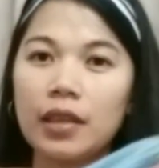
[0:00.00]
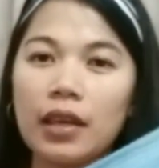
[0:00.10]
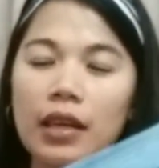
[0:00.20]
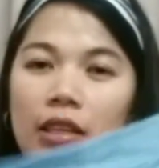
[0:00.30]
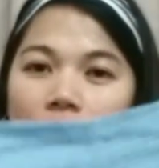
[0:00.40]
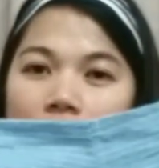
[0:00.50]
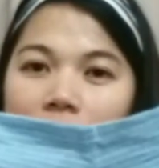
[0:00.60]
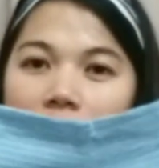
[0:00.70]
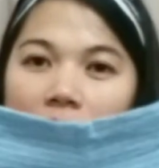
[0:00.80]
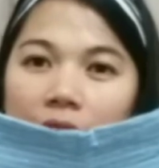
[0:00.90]
Ganito ang
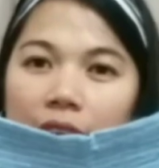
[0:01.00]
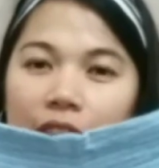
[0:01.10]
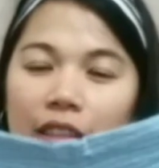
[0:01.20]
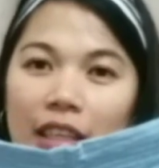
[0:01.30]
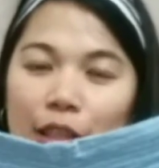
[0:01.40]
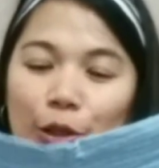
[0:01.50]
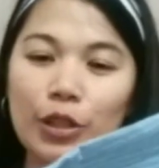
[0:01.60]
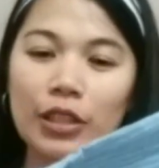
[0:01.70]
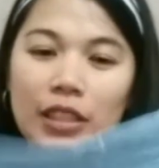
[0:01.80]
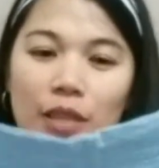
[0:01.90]
style niya, oh. Ganito
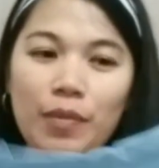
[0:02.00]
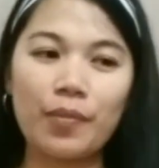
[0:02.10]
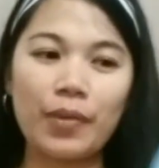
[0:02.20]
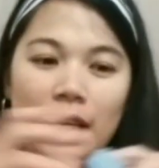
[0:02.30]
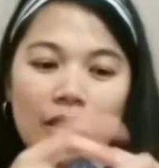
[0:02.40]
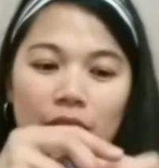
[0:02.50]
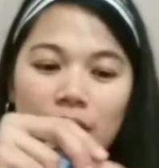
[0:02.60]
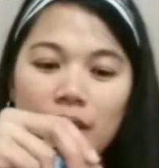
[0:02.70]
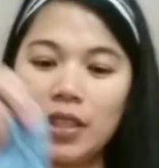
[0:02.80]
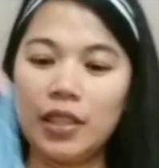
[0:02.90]
din siya sa may braso.
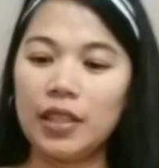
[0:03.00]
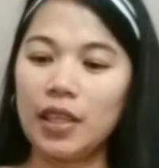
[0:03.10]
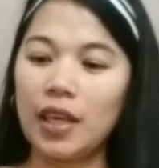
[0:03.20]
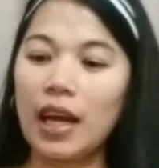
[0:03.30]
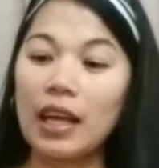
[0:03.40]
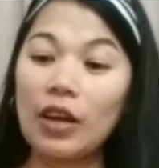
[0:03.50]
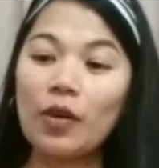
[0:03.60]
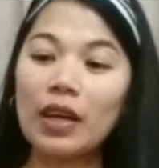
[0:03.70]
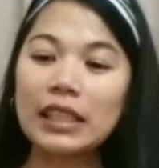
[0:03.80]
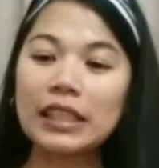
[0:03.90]
Kala
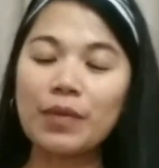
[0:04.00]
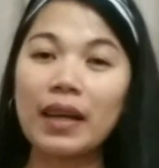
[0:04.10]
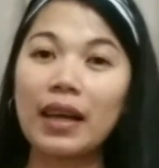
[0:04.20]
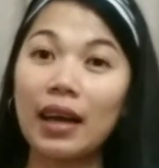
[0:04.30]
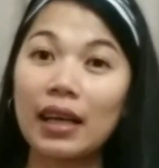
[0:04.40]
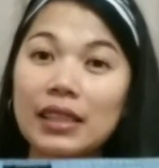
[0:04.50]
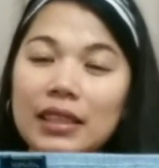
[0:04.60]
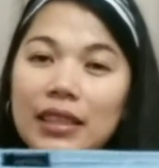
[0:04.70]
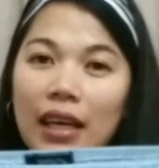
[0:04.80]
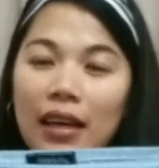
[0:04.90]
ko nga hindi siya magkakasya
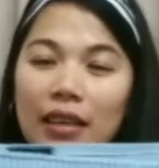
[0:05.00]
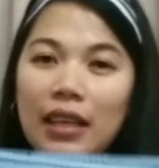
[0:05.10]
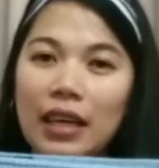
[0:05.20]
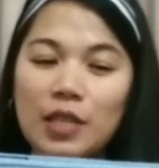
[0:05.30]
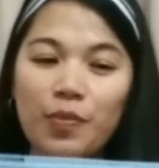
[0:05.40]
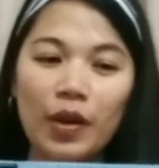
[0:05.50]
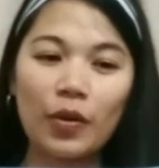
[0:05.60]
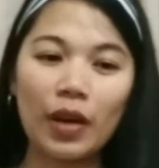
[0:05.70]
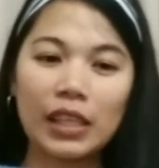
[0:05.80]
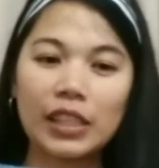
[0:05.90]
sa akin guys,
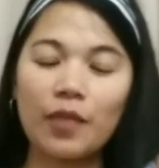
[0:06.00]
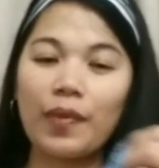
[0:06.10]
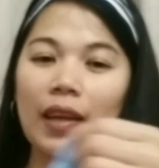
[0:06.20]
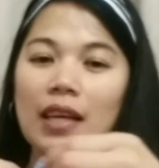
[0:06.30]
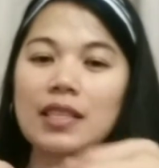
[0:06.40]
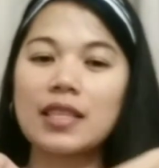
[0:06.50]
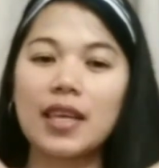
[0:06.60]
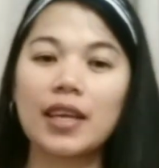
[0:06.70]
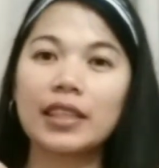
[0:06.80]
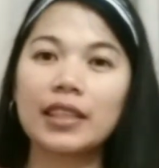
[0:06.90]
pero kasya pala kasi
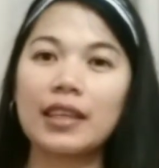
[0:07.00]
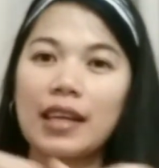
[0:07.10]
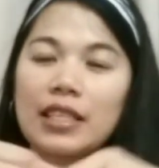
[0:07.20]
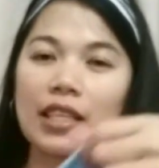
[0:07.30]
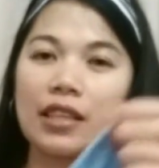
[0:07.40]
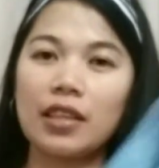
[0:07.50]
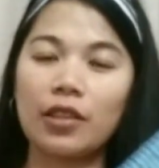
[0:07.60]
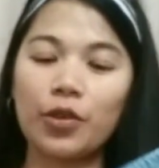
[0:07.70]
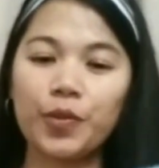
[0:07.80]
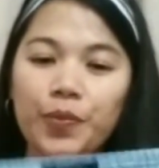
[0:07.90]
gartilize siya
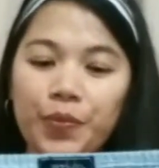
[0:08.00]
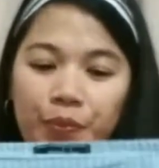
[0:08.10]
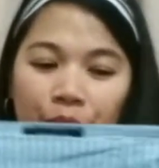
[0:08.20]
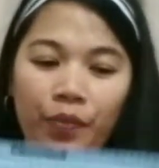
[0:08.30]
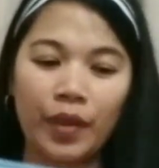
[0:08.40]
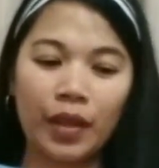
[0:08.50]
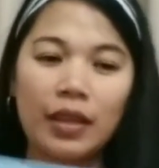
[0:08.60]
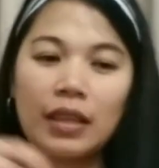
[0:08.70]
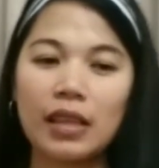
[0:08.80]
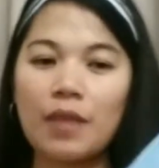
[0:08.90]
dito.
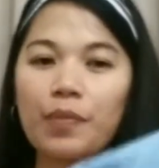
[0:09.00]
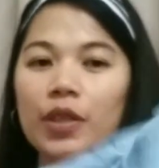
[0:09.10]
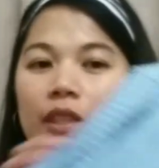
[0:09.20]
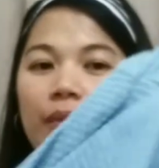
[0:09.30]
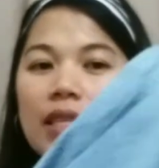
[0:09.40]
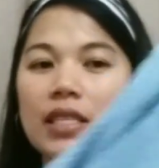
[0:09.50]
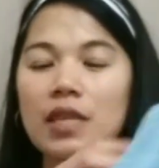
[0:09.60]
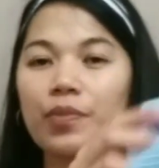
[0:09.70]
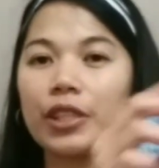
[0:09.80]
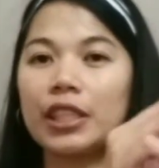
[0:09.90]
Tapos may
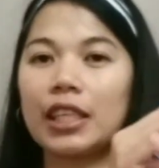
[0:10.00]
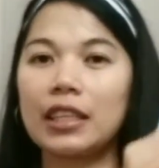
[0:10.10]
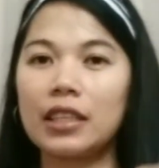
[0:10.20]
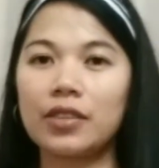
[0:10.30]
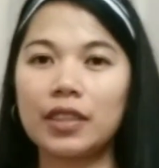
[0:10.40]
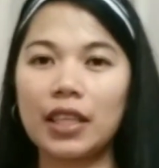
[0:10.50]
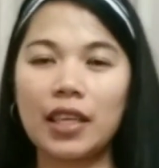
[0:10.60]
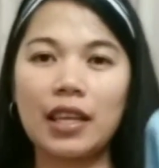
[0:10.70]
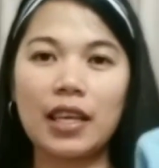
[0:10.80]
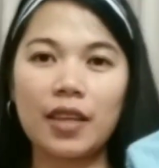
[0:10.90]
zipper siya dito sa
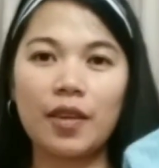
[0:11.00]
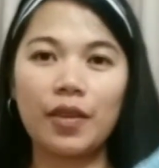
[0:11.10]
gilid.